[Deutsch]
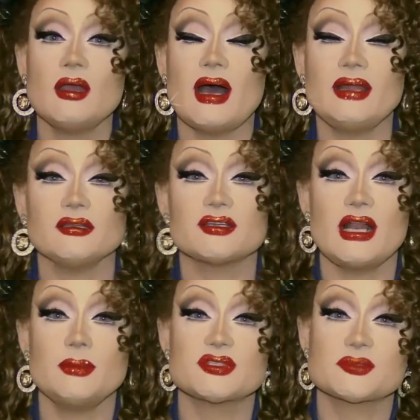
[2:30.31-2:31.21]

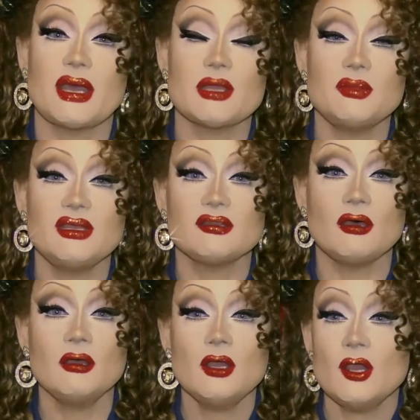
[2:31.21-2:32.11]
anderthalb, zwei
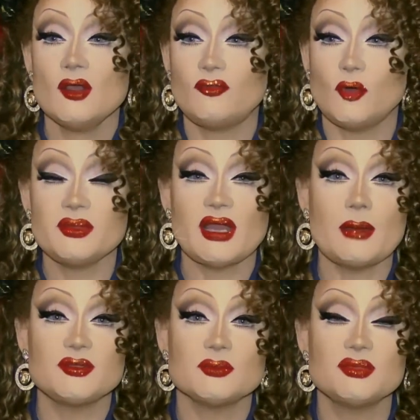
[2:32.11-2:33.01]
Meter. Vor mir
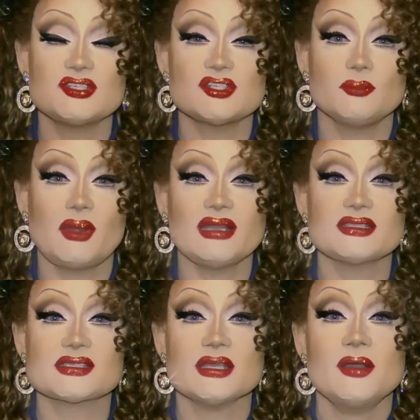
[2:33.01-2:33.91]
habe ich ein bisschen
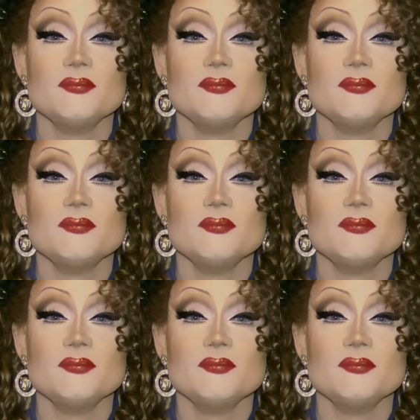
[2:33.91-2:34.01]
Platz.